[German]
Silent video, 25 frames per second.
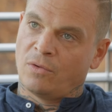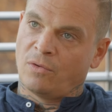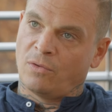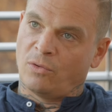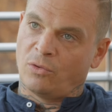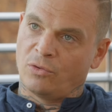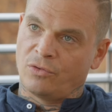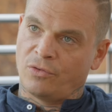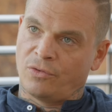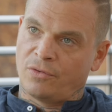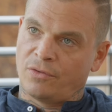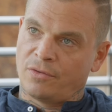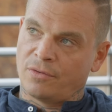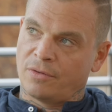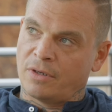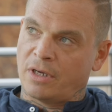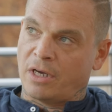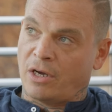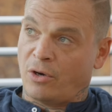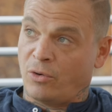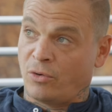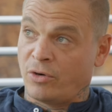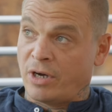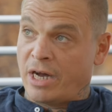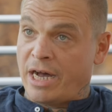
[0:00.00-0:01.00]
und
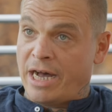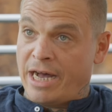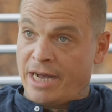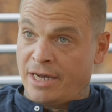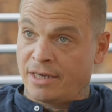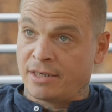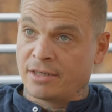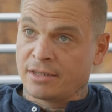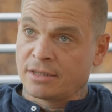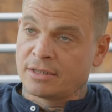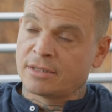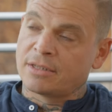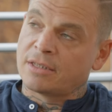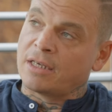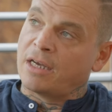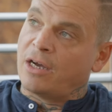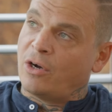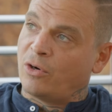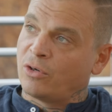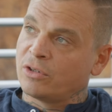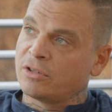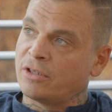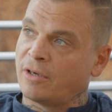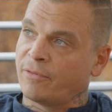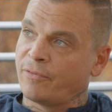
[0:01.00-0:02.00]
auch Angst
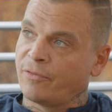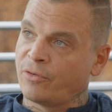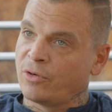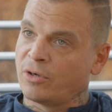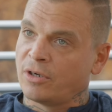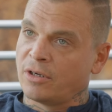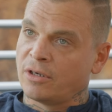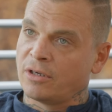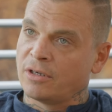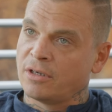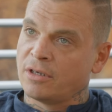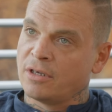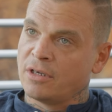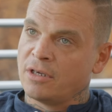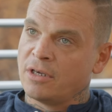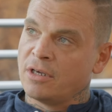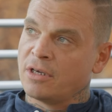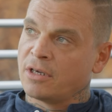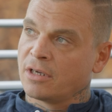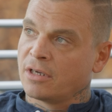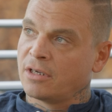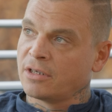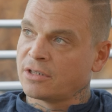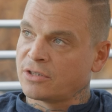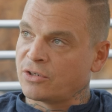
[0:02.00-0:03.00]
auch dafür
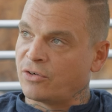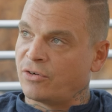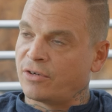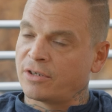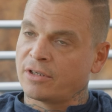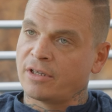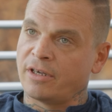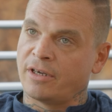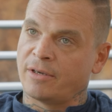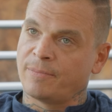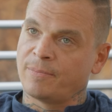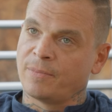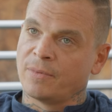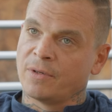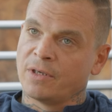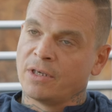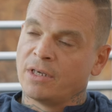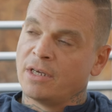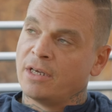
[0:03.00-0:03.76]
gesorgt hat,